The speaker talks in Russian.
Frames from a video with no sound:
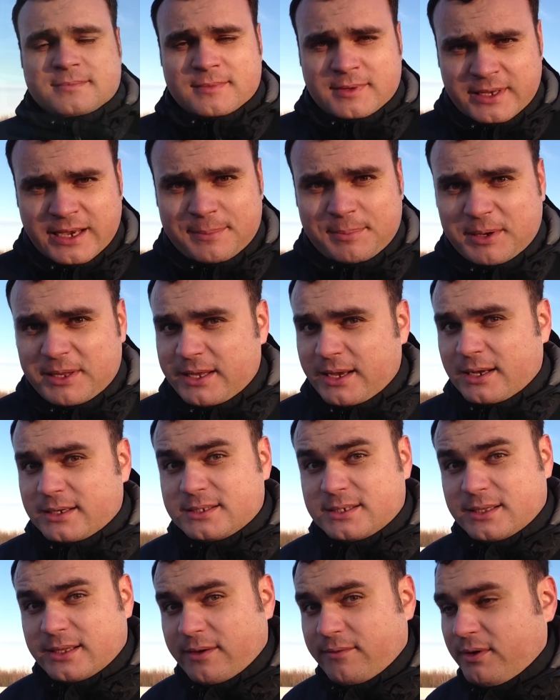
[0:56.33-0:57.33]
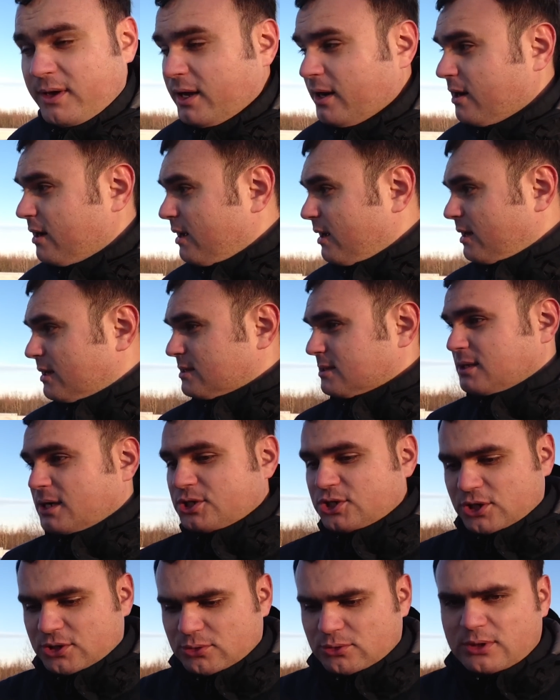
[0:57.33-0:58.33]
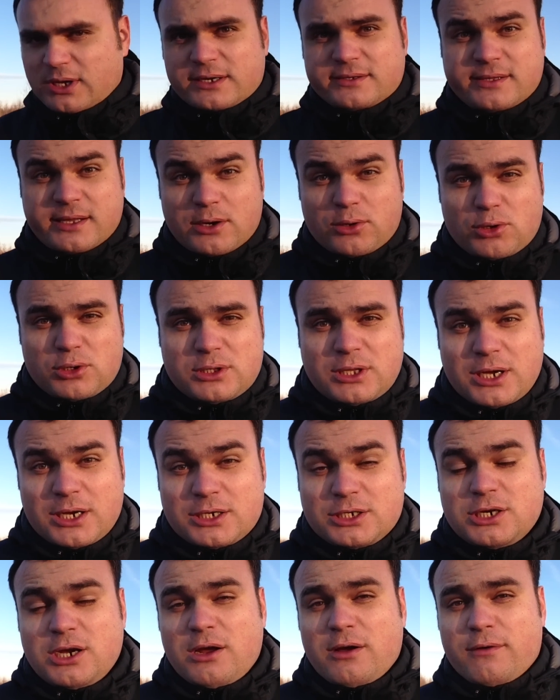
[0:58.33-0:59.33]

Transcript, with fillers: Я поднялся наверх, значит у нас второй этаж